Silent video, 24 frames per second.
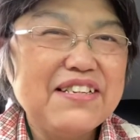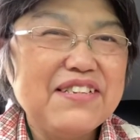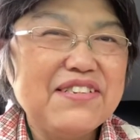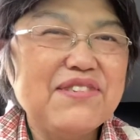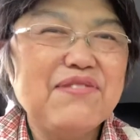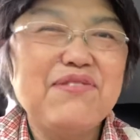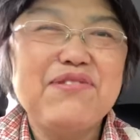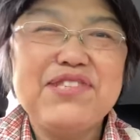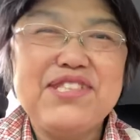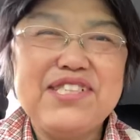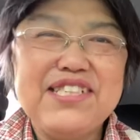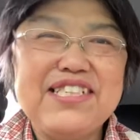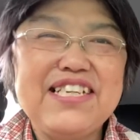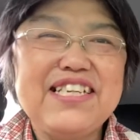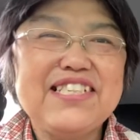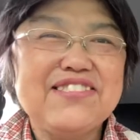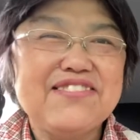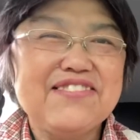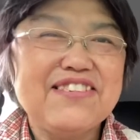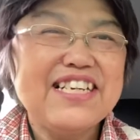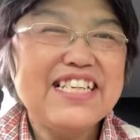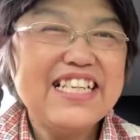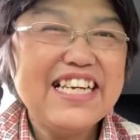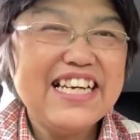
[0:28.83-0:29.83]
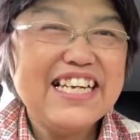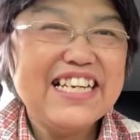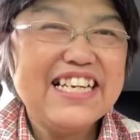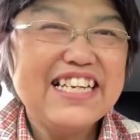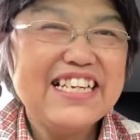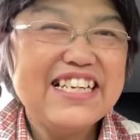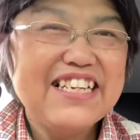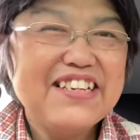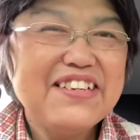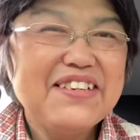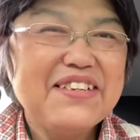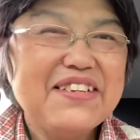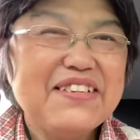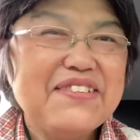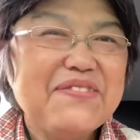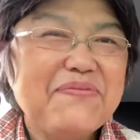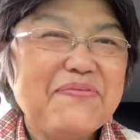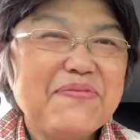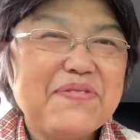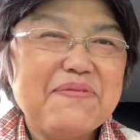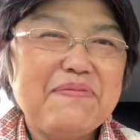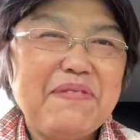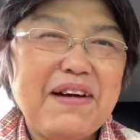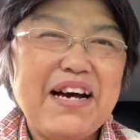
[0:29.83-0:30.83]
欲しいでしょうかね。
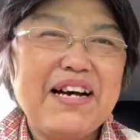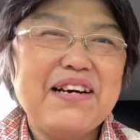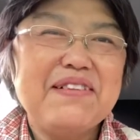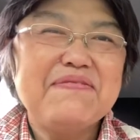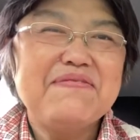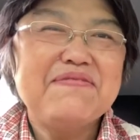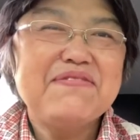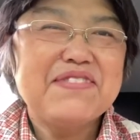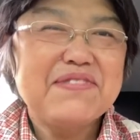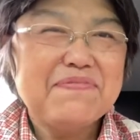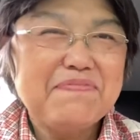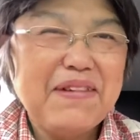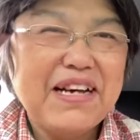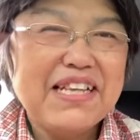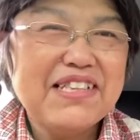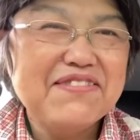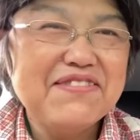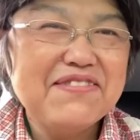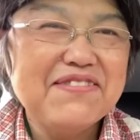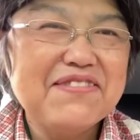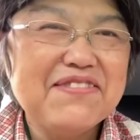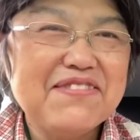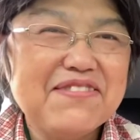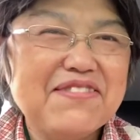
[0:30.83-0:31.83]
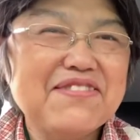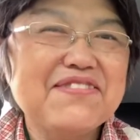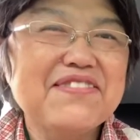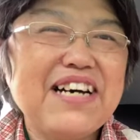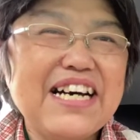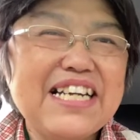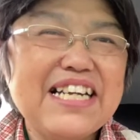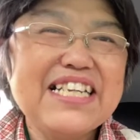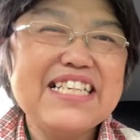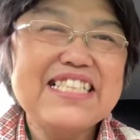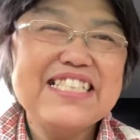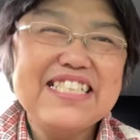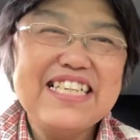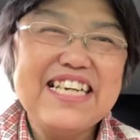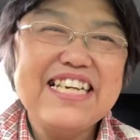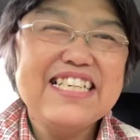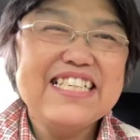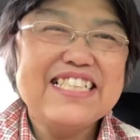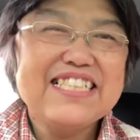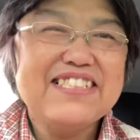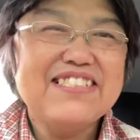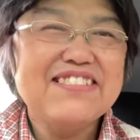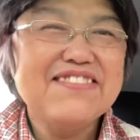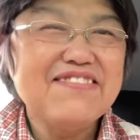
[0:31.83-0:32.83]
あ、あのー、この話ね、
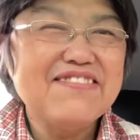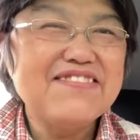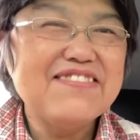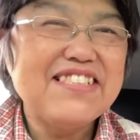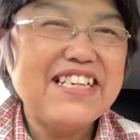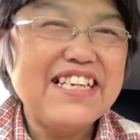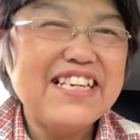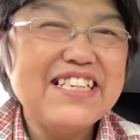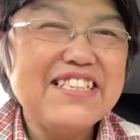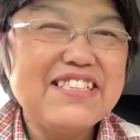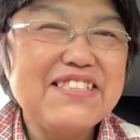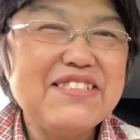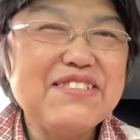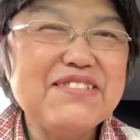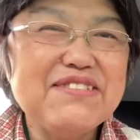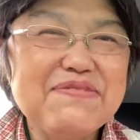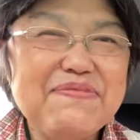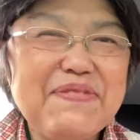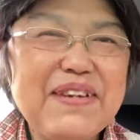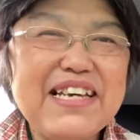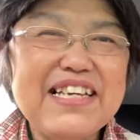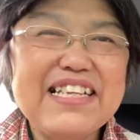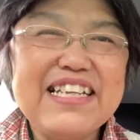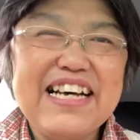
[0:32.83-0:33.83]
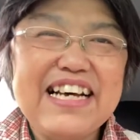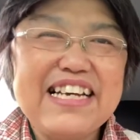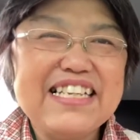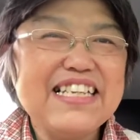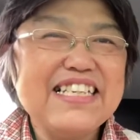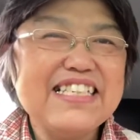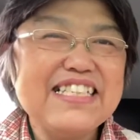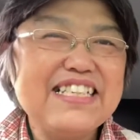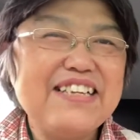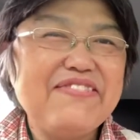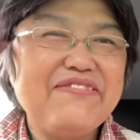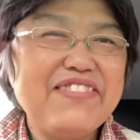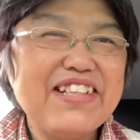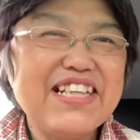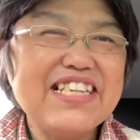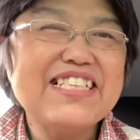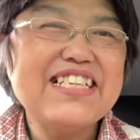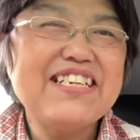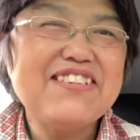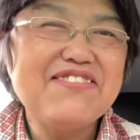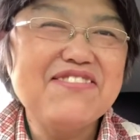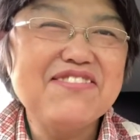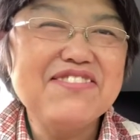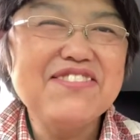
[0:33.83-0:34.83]
すごくね、有名な話で皆
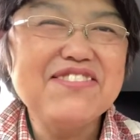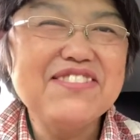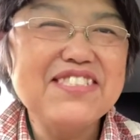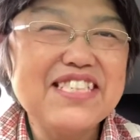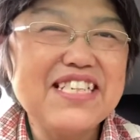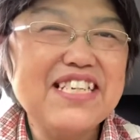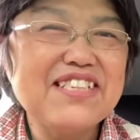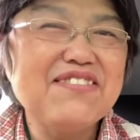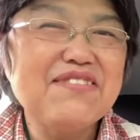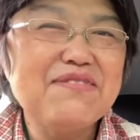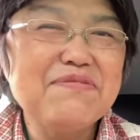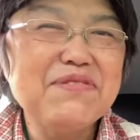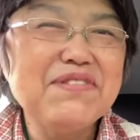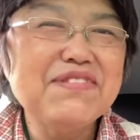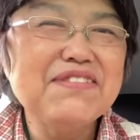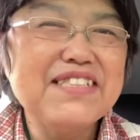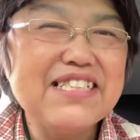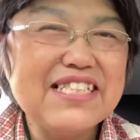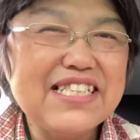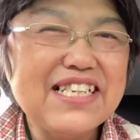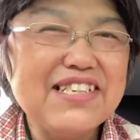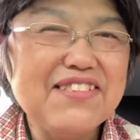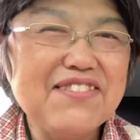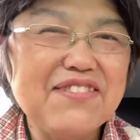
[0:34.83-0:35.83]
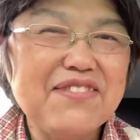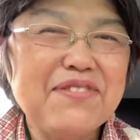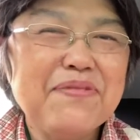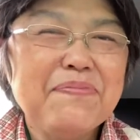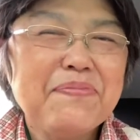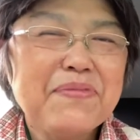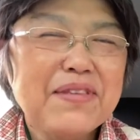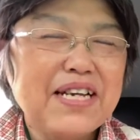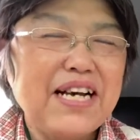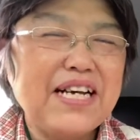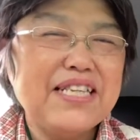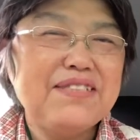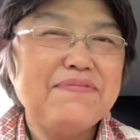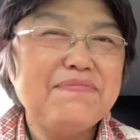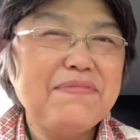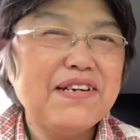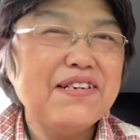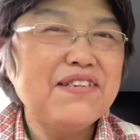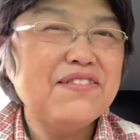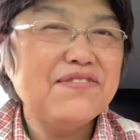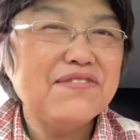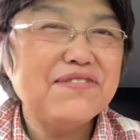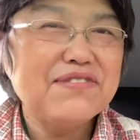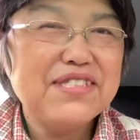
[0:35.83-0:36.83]
さんご存知だと思うんですけど、はちま
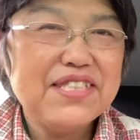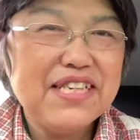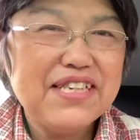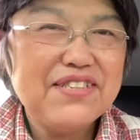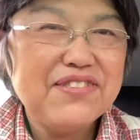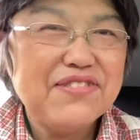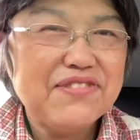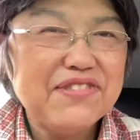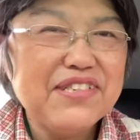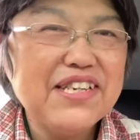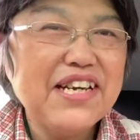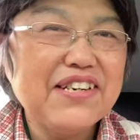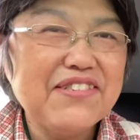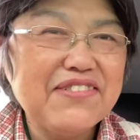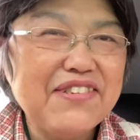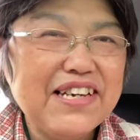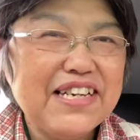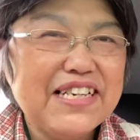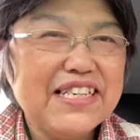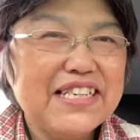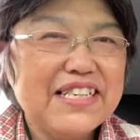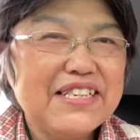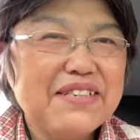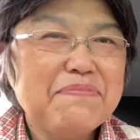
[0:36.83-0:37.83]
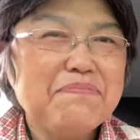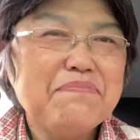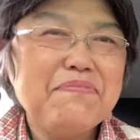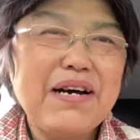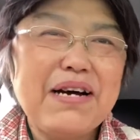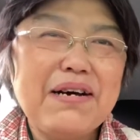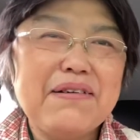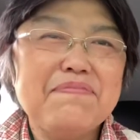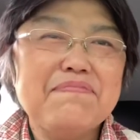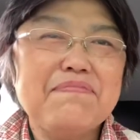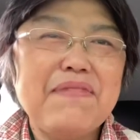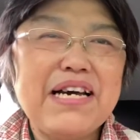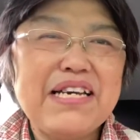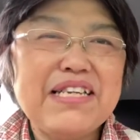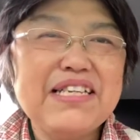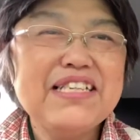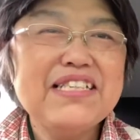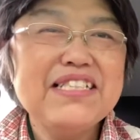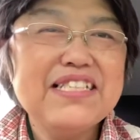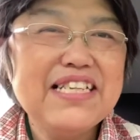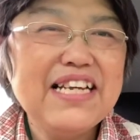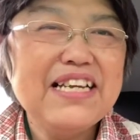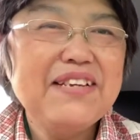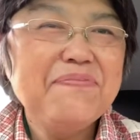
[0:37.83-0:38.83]
んろくせんよんひゃくえん。まあ、毎
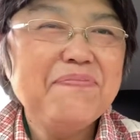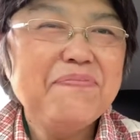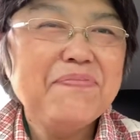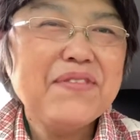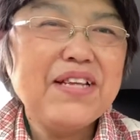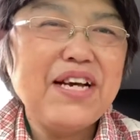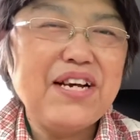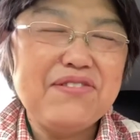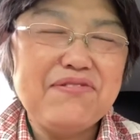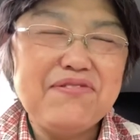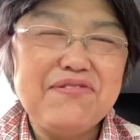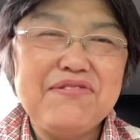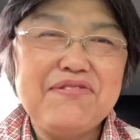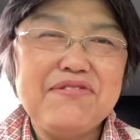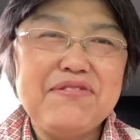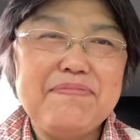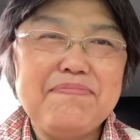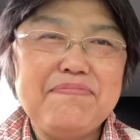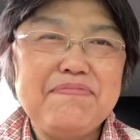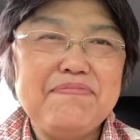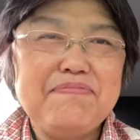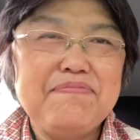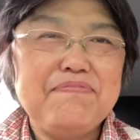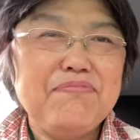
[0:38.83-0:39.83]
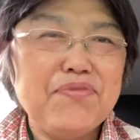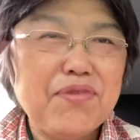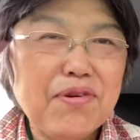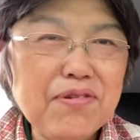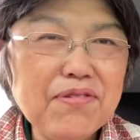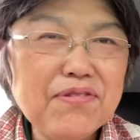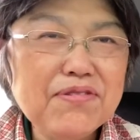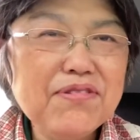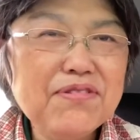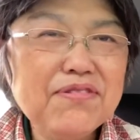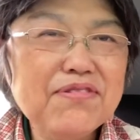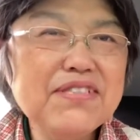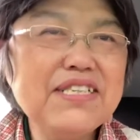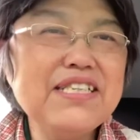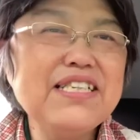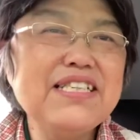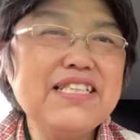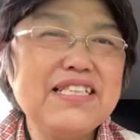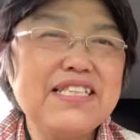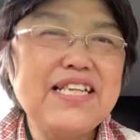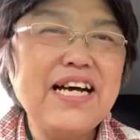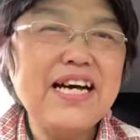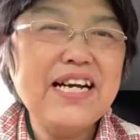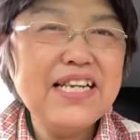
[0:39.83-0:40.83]
日ね、あのー、平等に
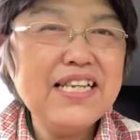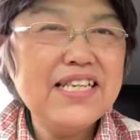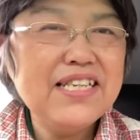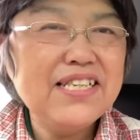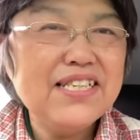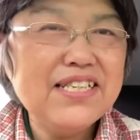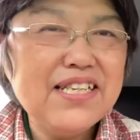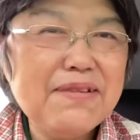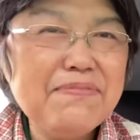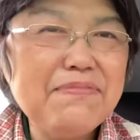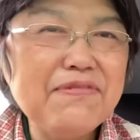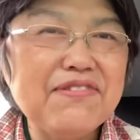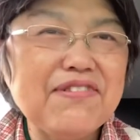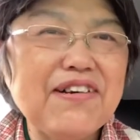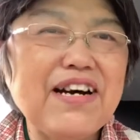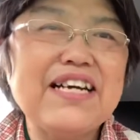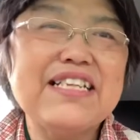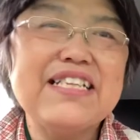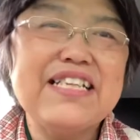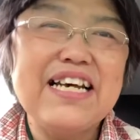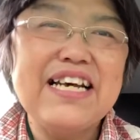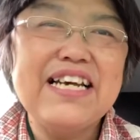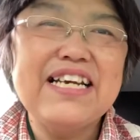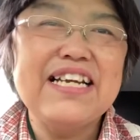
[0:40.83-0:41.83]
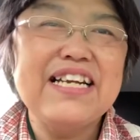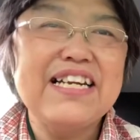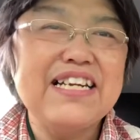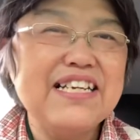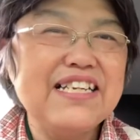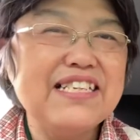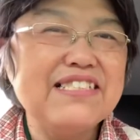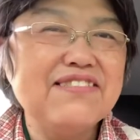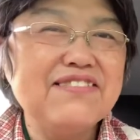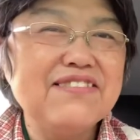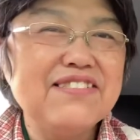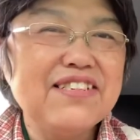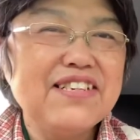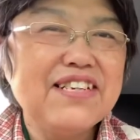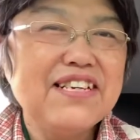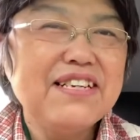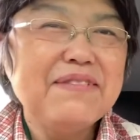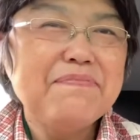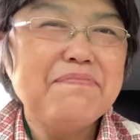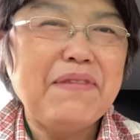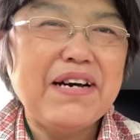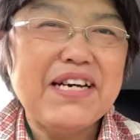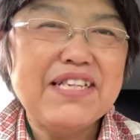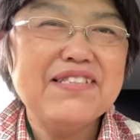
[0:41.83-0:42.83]
誰にでも与えられる、
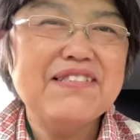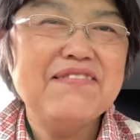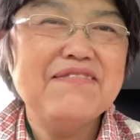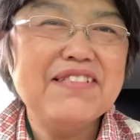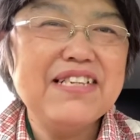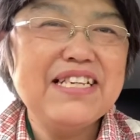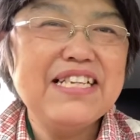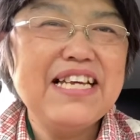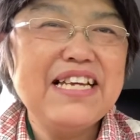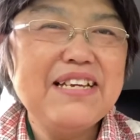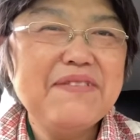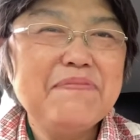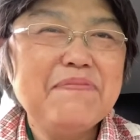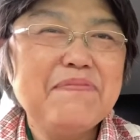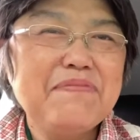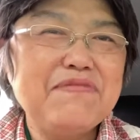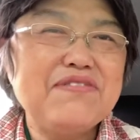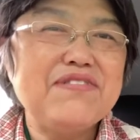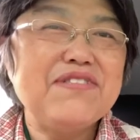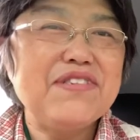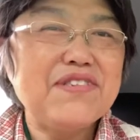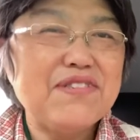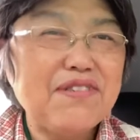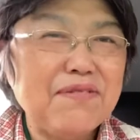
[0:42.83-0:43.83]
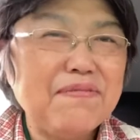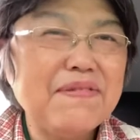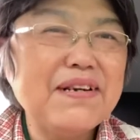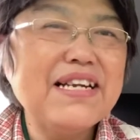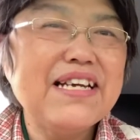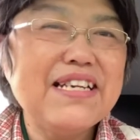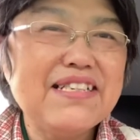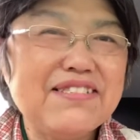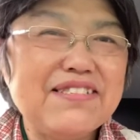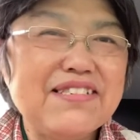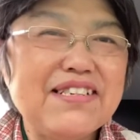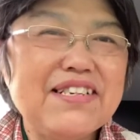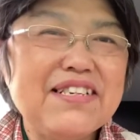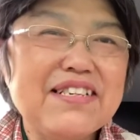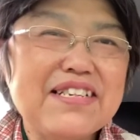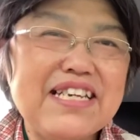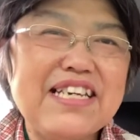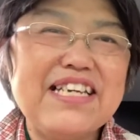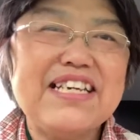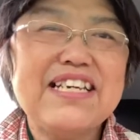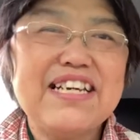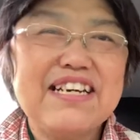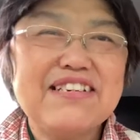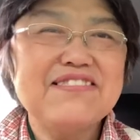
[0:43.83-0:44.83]
まあ、そんなね振り込まれる
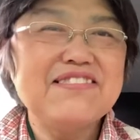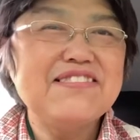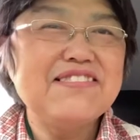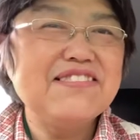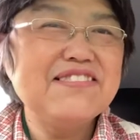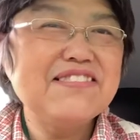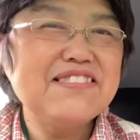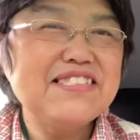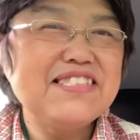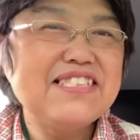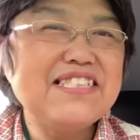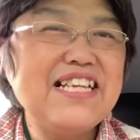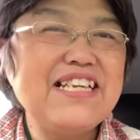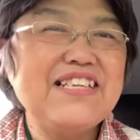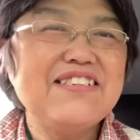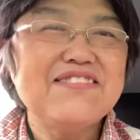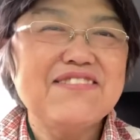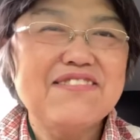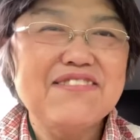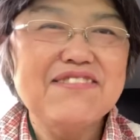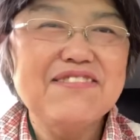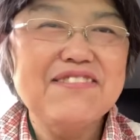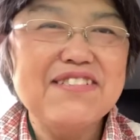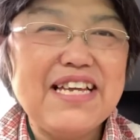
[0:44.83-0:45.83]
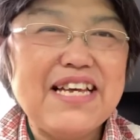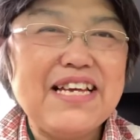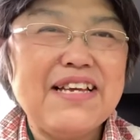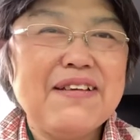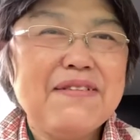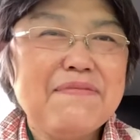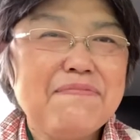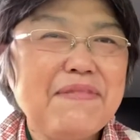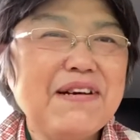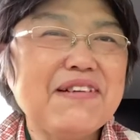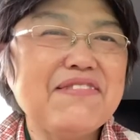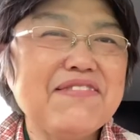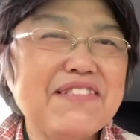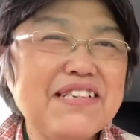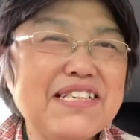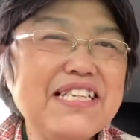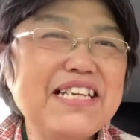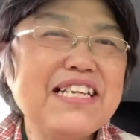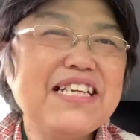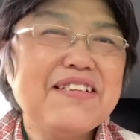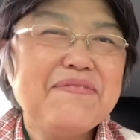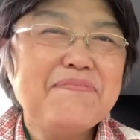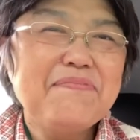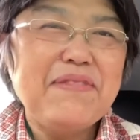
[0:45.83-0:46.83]
金額っていうことで、まあ、これ
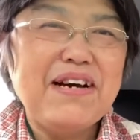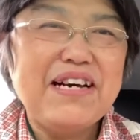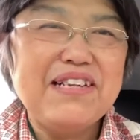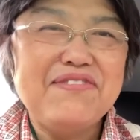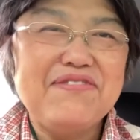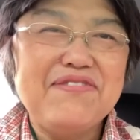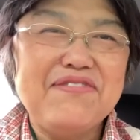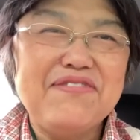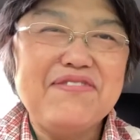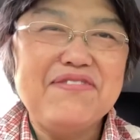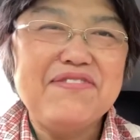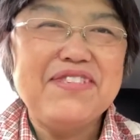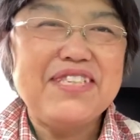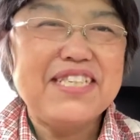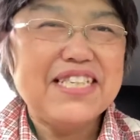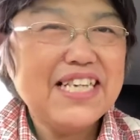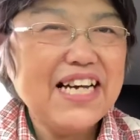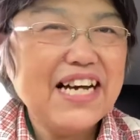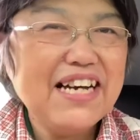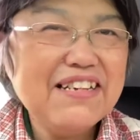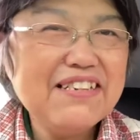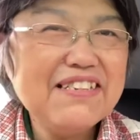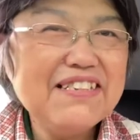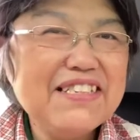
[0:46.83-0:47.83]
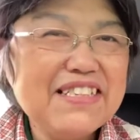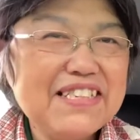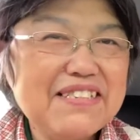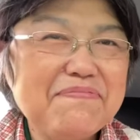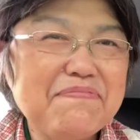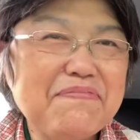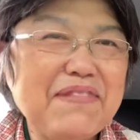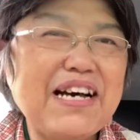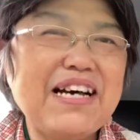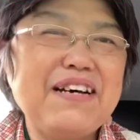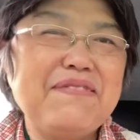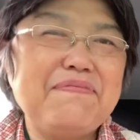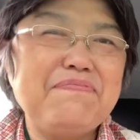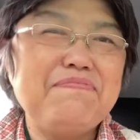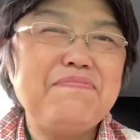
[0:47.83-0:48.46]
ねあの時間は、まあ、